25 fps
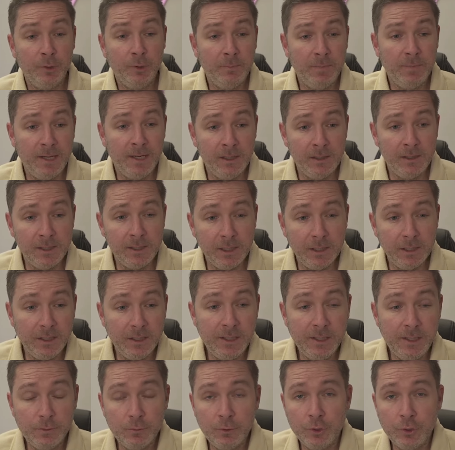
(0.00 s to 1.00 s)
dem LG
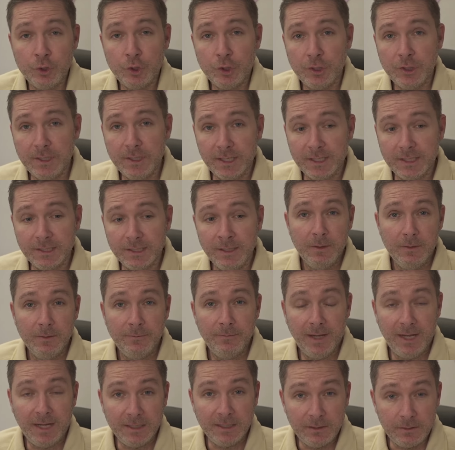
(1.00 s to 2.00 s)
Ingolstadt
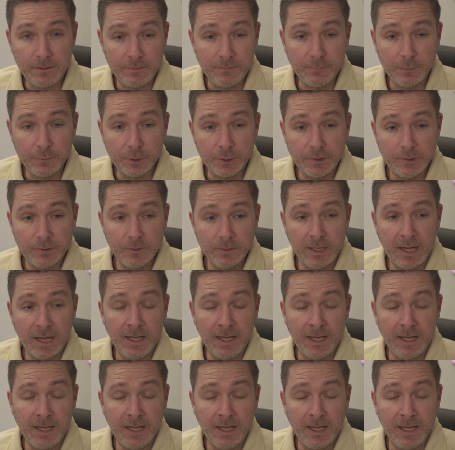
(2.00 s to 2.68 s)
verhandelt wird.